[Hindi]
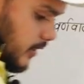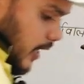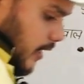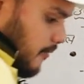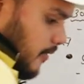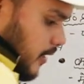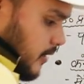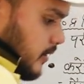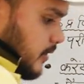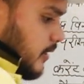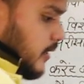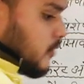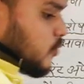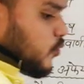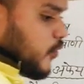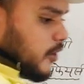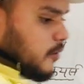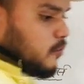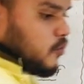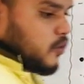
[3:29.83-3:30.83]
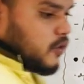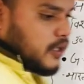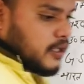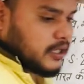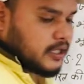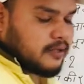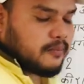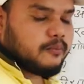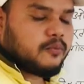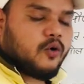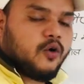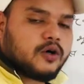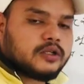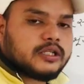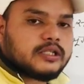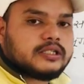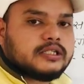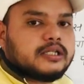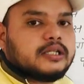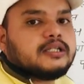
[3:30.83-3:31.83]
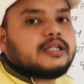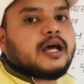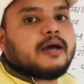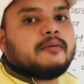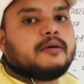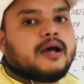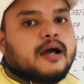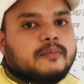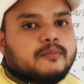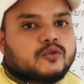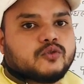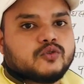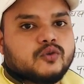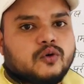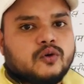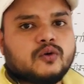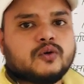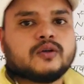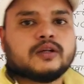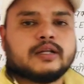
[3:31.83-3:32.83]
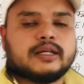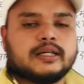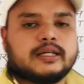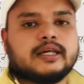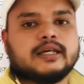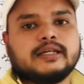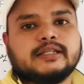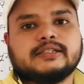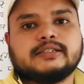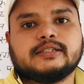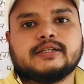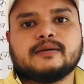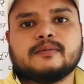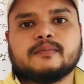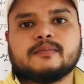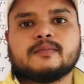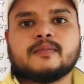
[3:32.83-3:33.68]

किताब आती है क्विक बुक करके बहुत अच्छी किताब है आप उसको ले लीजिए